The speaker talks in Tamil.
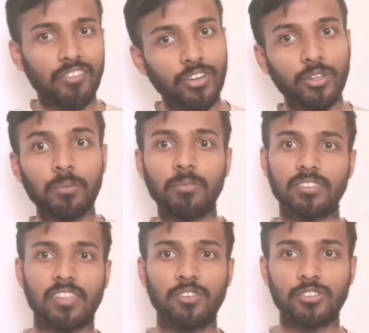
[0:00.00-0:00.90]
அவனுக்கும்
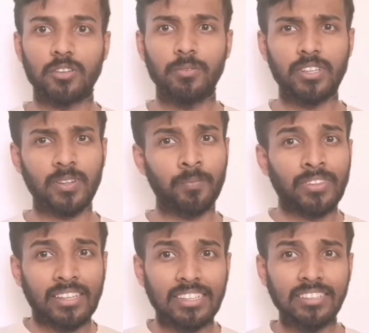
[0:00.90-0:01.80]
சந்தோஷம் இருக்கும்
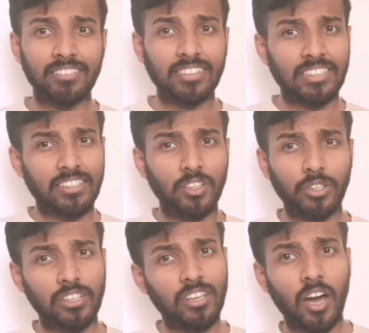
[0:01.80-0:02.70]
இது வந்து எந்த
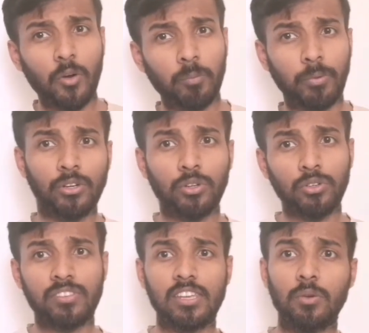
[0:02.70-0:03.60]
எல்லா ஒரு
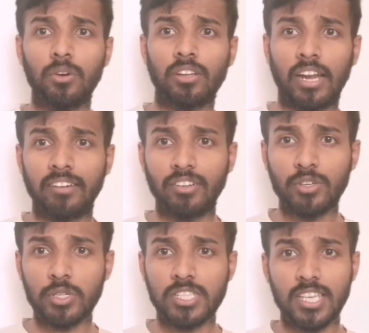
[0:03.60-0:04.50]
பெண்ணுக்கும் சரி ஒரு
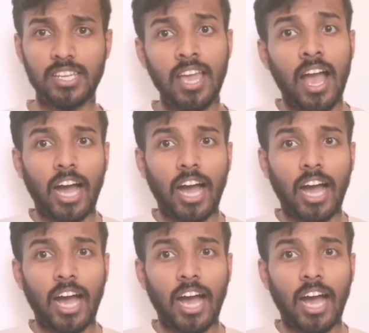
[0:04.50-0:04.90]
கணவனுக்கும் சரி